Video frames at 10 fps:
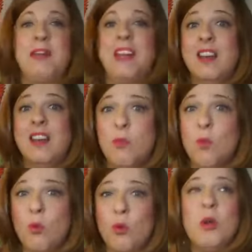per il
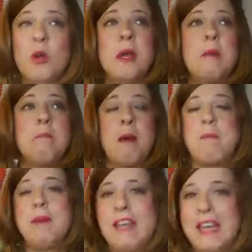lavoro,
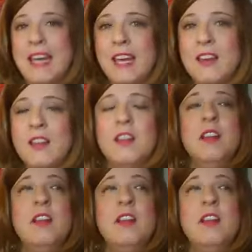ma perché